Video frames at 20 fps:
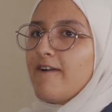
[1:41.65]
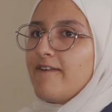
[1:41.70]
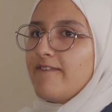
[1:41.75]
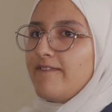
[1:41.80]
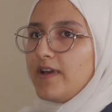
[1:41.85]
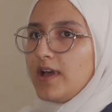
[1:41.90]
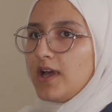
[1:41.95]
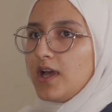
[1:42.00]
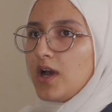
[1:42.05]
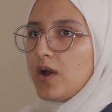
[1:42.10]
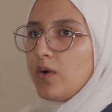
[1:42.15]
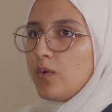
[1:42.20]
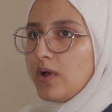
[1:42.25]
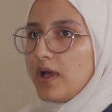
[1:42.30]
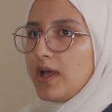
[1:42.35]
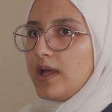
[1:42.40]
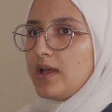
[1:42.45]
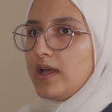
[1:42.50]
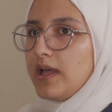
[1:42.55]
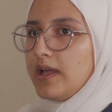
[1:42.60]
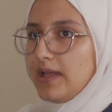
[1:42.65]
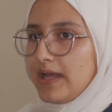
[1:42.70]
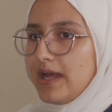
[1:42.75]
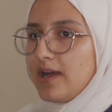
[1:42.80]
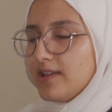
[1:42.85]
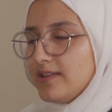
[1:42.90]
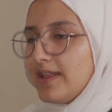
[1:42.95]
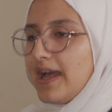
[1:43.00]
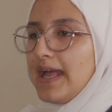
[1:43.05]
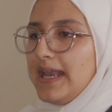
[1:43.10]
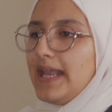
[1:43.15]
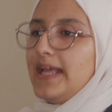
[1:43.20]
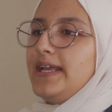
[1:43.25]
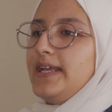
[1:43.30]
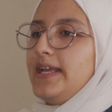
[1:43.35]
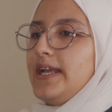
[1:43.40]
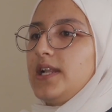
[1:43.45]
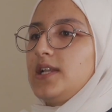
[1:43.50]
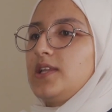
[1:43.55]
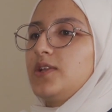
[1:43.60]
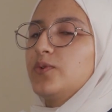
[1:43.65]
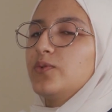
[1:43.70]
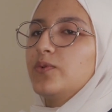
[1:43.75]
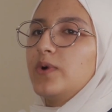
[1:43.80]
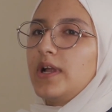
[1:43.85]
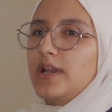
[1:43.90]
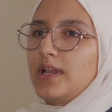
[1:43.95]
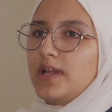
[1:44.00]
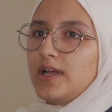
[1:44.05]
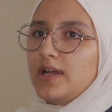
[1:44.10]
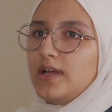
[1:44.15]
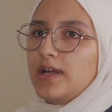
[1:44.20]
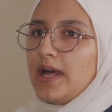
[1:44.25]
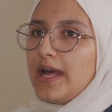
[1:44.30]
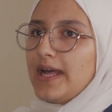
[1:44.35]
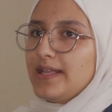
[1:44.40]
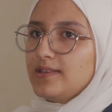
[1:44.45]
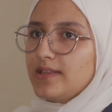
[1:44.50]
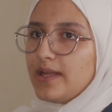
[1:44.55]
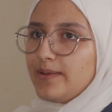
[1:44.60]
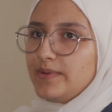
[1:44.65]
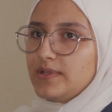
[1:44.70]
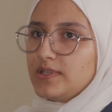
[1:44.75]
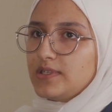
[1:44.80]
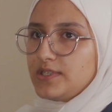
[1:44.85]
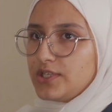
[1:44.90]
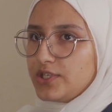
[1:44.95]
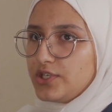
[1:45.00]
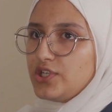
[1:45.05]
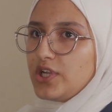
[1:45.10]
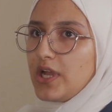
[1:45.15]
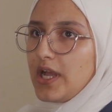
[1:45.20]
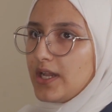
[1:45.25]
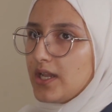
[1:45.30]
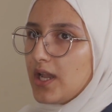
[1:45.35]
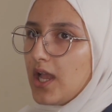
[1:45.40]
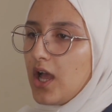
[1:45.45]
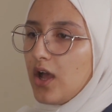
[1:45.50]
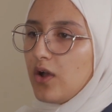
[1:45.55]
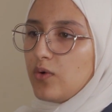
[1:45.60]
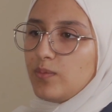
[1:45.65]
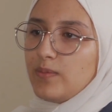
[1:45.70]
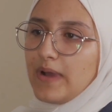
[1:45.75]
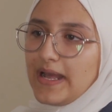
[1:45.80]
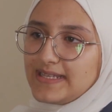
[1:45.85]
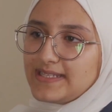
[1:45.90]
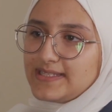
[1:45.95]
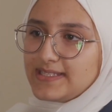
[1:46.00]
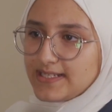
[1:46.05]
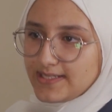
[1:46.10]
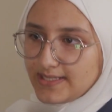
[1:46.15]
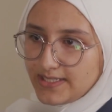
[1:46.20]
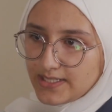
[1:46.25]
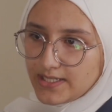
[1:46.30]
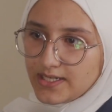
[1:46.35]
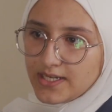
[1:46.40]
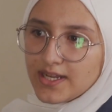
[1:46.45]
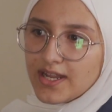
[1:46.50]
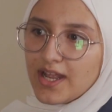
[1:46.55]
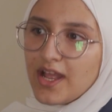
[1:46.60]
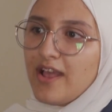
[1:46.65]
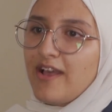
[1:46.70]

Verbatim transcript: فهو عرضها عليا يعني وانا قعدت اعمل سيرش عنها وبحثت كتير